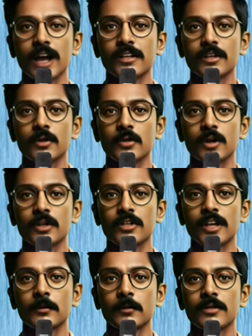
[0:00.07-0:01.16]
ऐसा लड़का
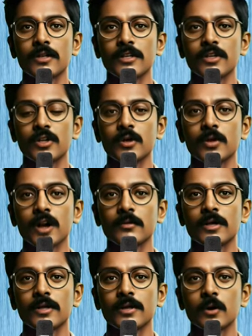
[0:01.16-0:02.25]
जिसने पिज्जा से शादी कर
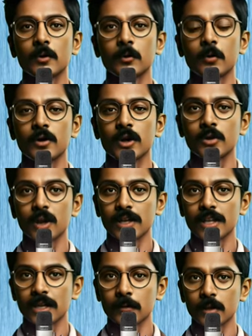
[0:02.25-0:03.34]
ली पूरी
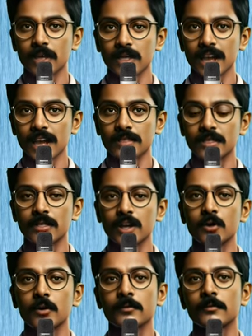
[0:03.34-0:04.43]
जानकारी के लिए बने रही एंडिंग
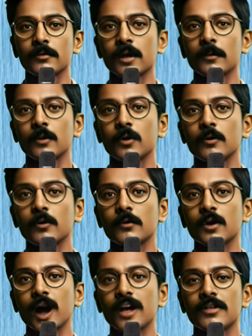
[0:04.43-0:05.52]
तक नंबर टू
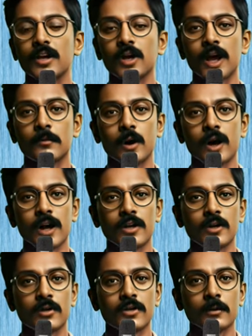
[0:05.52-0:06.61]
आज से करीब बारह
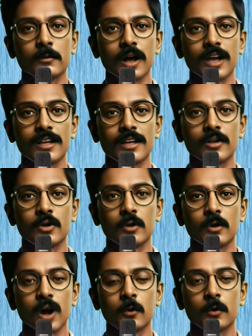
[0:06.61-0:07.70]
हजार साल पहले
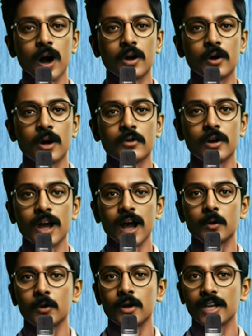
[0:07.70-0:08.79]
कंगारू का आकार
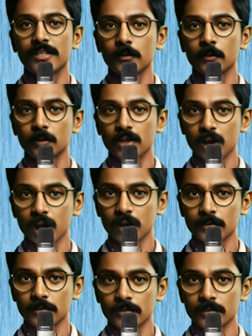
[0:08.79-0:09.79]
दरियाई घोड़े जैसा होता था